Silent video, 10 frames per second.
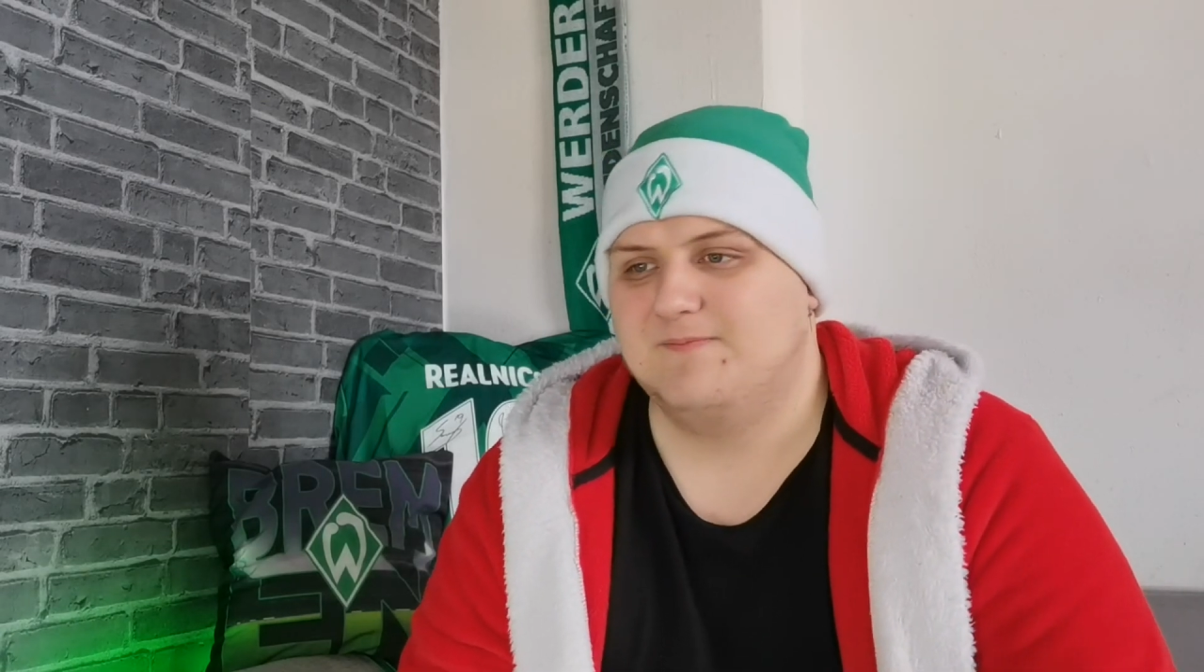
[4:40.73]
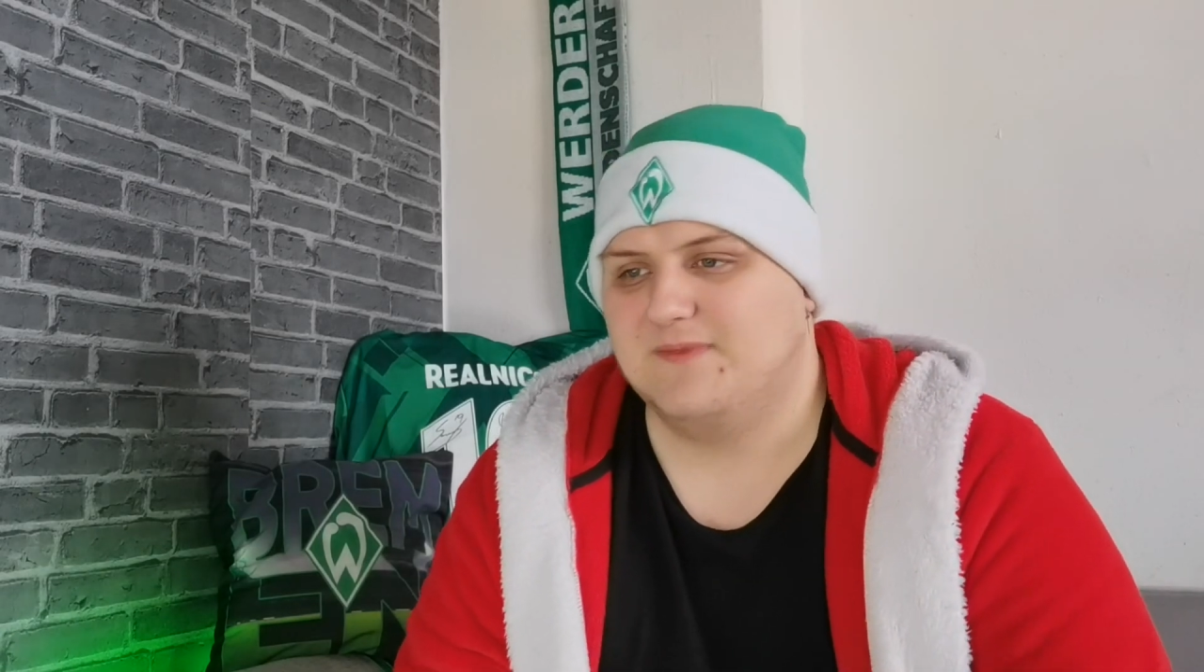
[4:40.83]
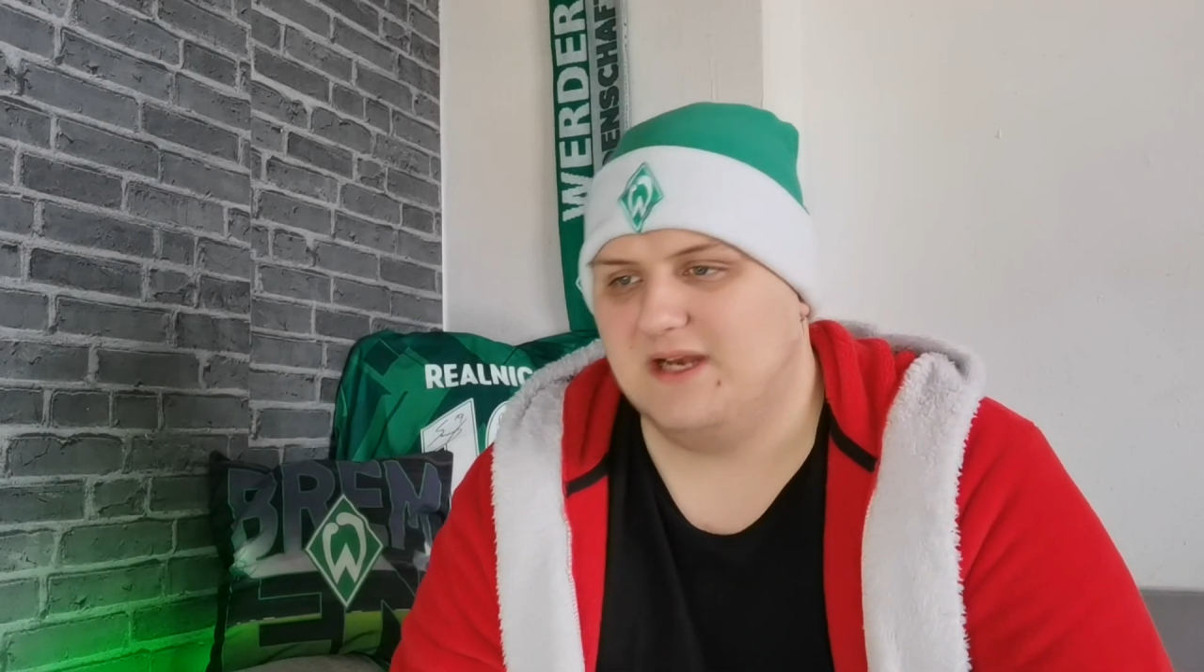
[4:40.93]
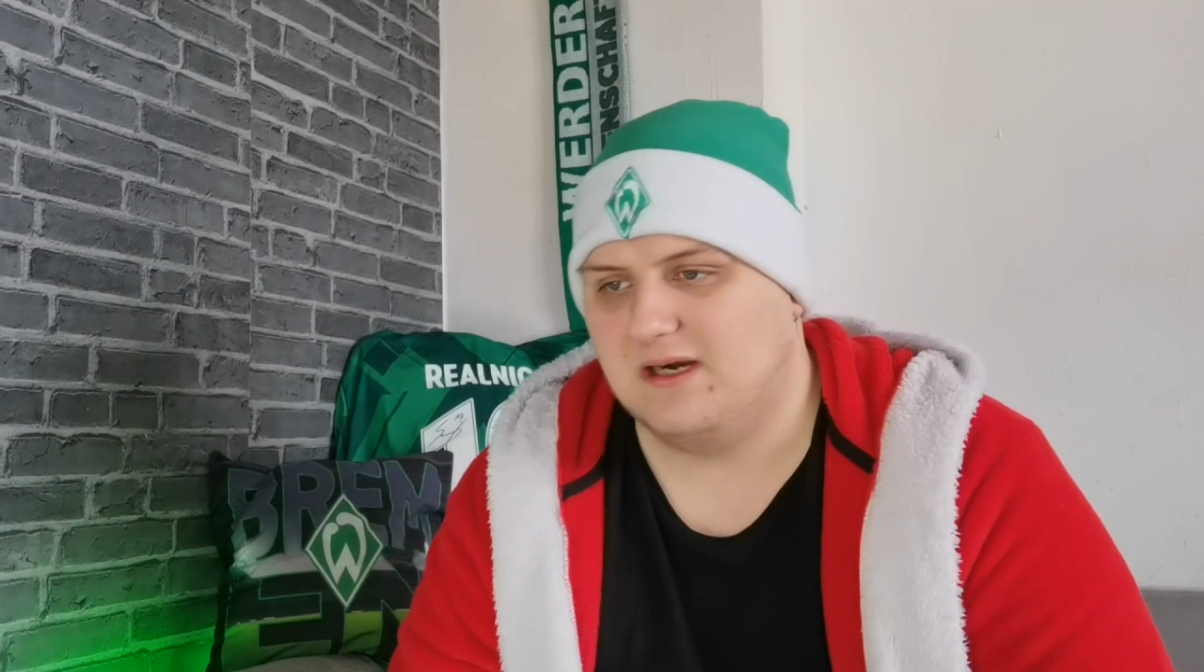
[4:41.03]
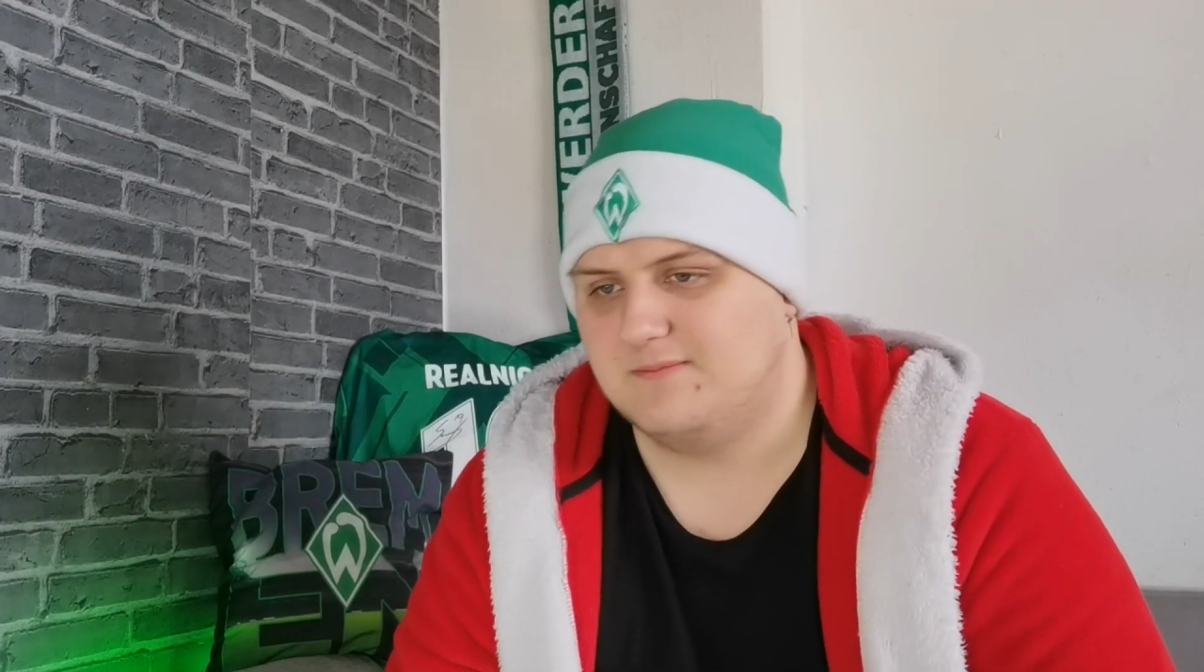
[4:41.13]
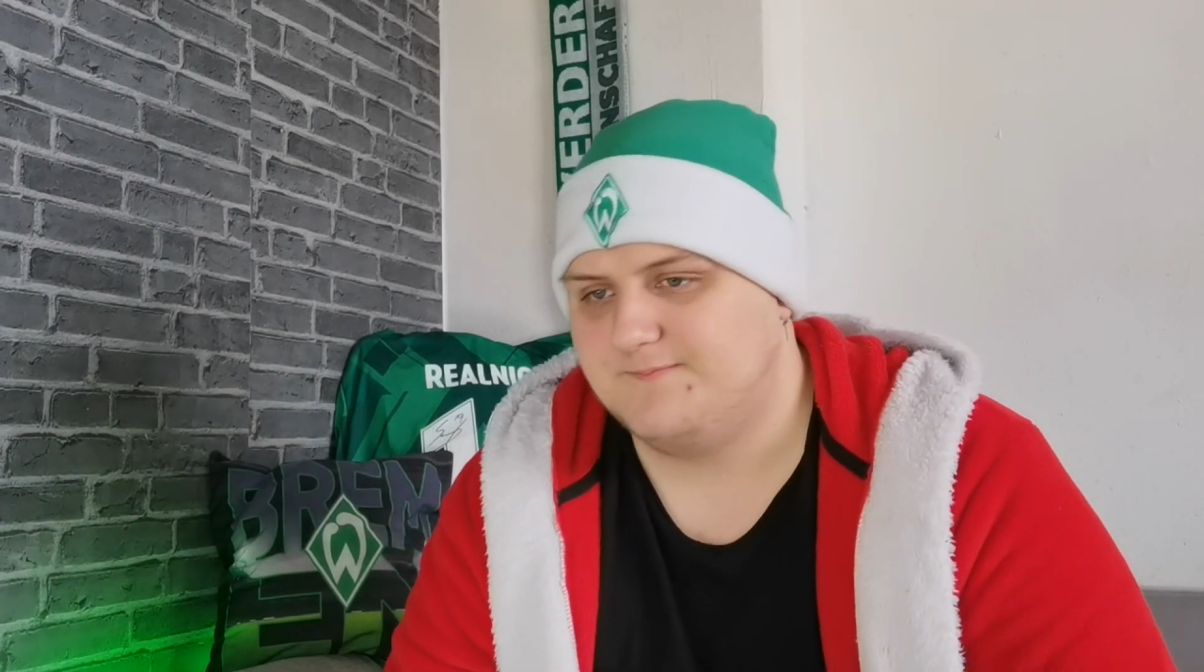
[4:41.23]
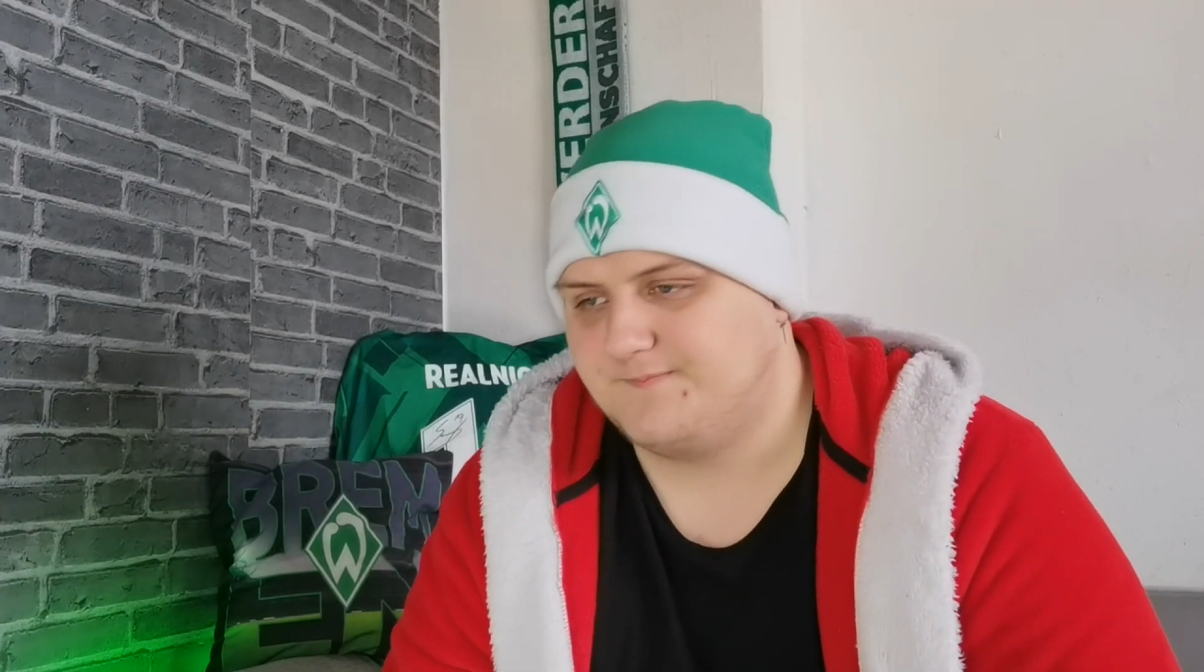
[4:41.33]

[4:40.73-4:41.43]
Ja.